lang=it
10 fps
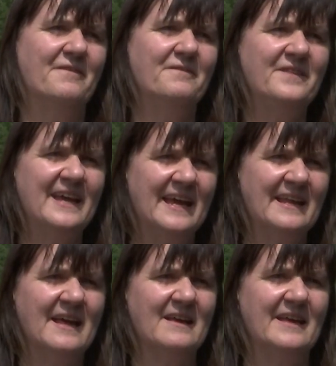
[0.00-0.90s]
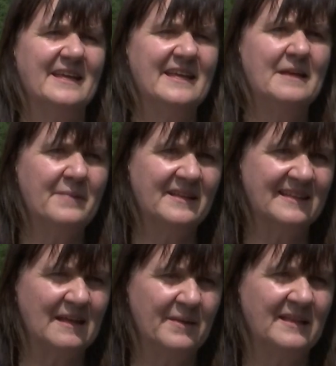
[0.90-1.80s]
viene
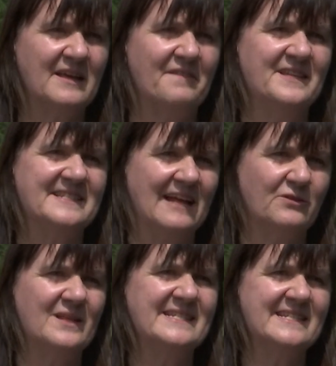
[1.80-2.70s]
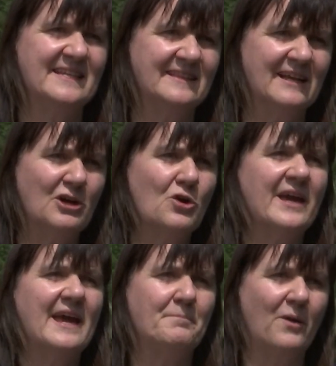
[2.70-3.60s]
immediatamente avvisato il sindaco
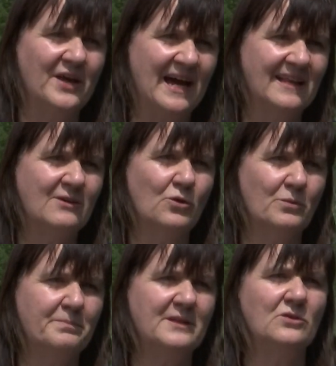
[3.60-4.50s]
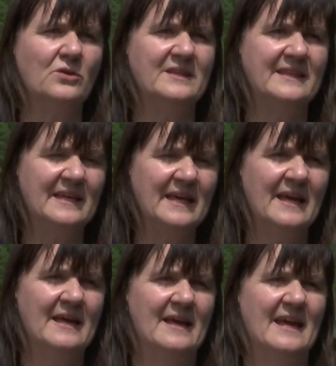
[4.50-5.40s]
che poi ha il compito di
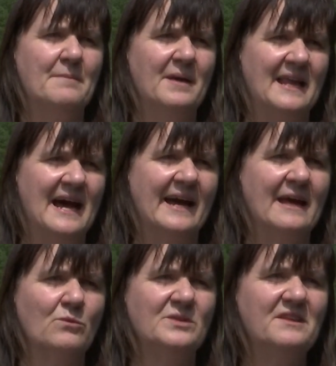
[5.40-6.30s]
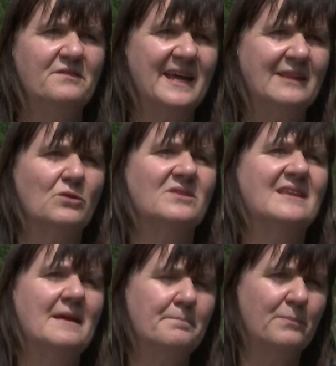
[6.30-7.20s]
emanare un divieto
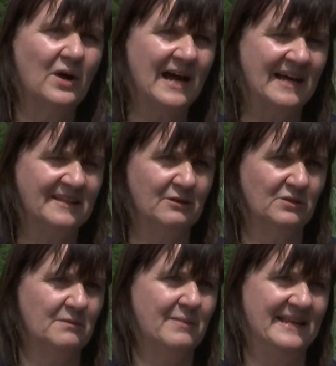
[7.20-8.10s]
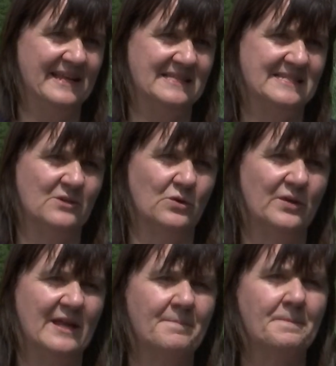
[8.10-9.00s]
temporaneo di
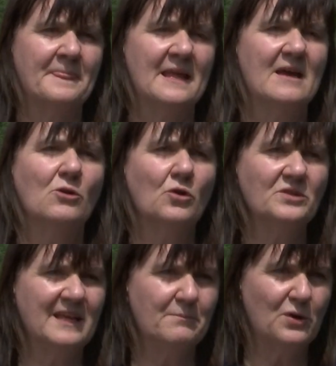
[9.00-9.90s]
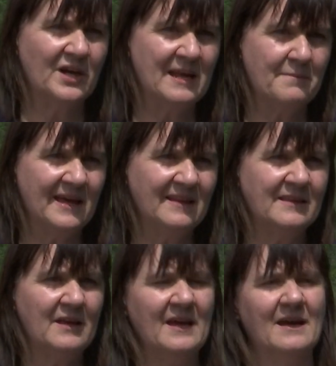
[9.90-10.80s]
balneazione.
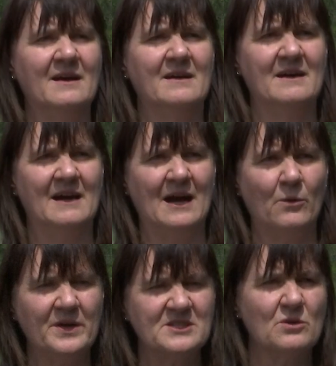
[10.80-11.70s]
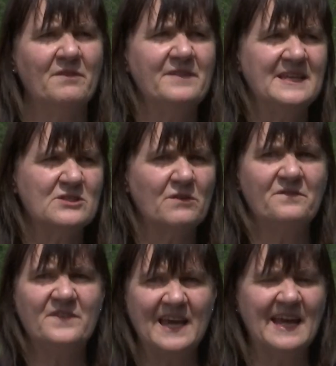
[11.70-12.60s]
Contemporaneamente eh, a questo avviso
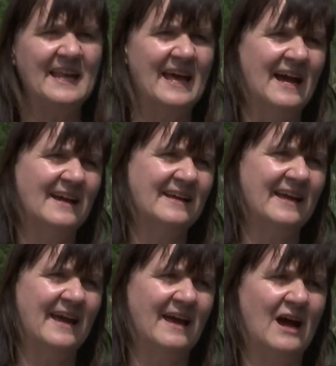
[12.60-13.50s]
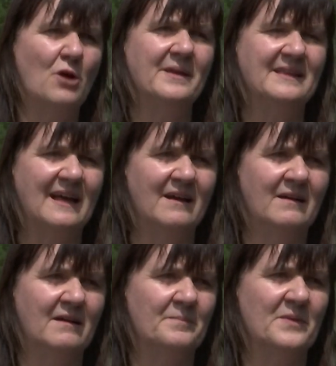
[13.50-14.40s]
anche
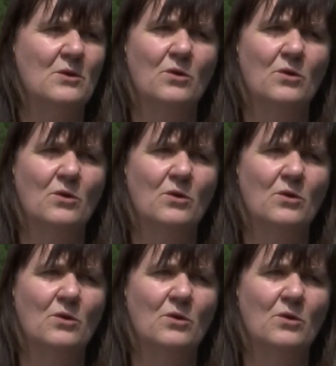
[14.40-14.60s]
eh,